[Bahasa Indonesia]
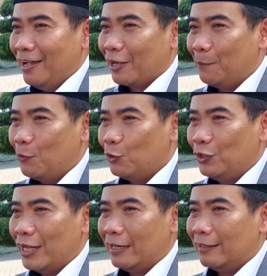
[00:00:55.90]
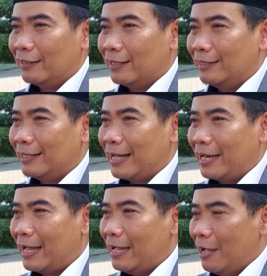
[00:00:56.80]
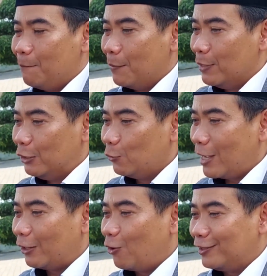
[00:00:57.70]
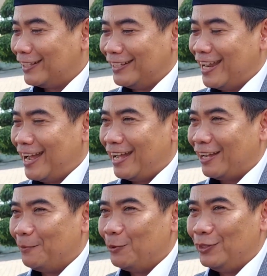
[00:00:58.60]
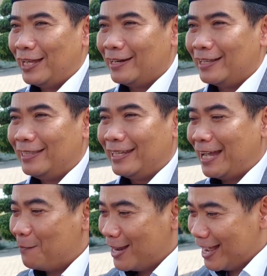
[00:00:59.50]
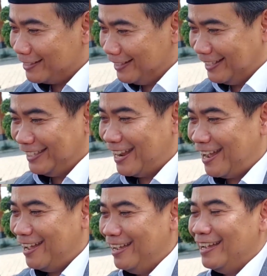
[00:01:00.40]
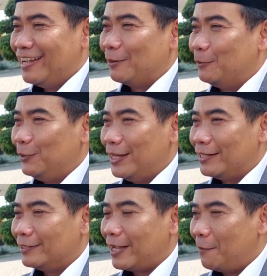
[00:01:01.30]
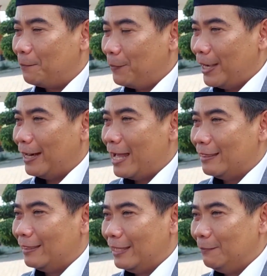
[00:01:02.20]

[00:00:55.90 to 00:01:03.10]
kemudian ketika pembentukan kloternya, kemudian ketika manasiknya, kemudian sampai nanti